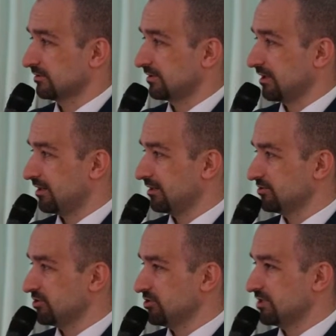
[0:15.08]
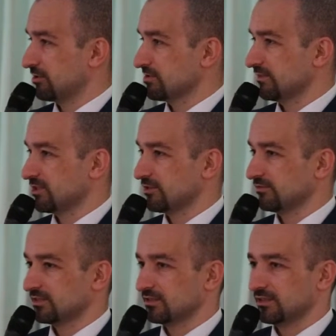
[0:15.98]
ta dziedzina rozwija się
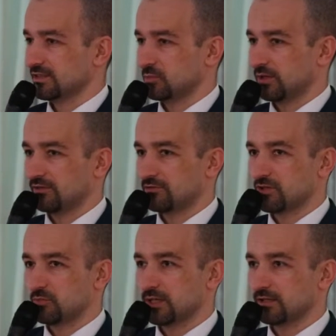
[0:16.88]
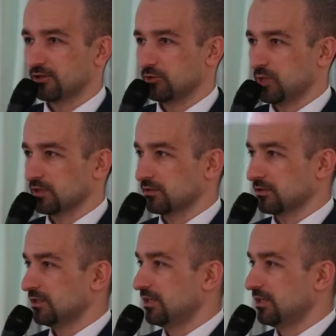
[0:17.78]
wtedy, kiedy pojawiają się piękne kobiety.